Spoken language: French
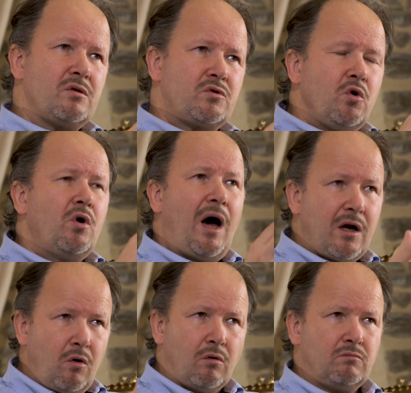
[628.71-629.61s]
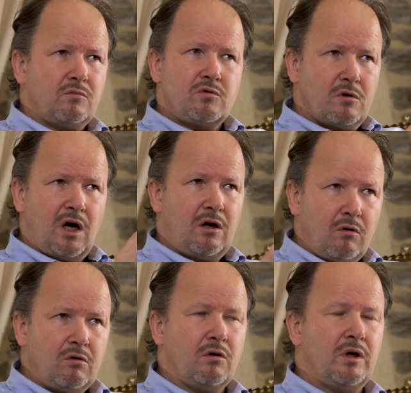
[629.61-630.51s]
ce Gradelon, ce
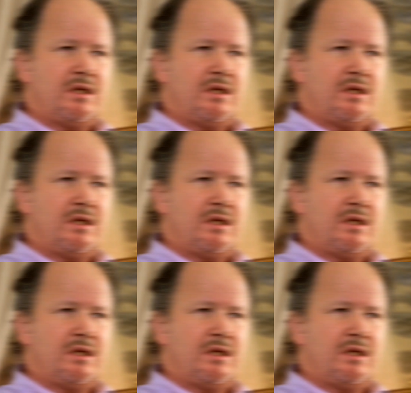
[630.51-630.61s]
Gradelon qui aurait